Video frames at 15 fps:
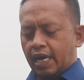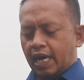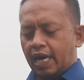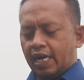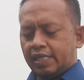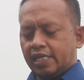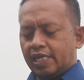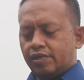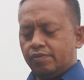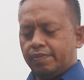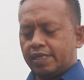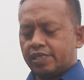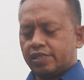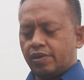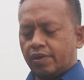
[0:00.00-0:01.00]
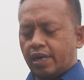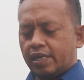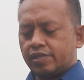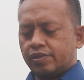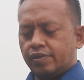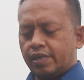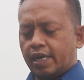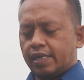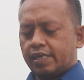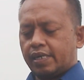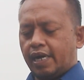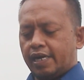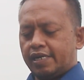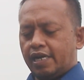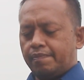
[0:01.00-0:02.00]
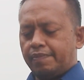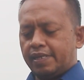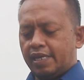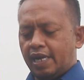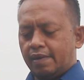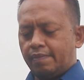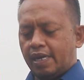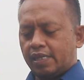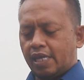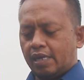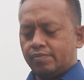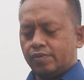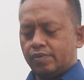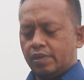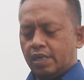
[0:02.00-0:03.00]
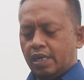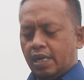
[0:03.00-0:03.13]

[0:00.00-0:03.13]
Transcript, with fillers: hatiku bersorak-sorak karena penyelamatanmu.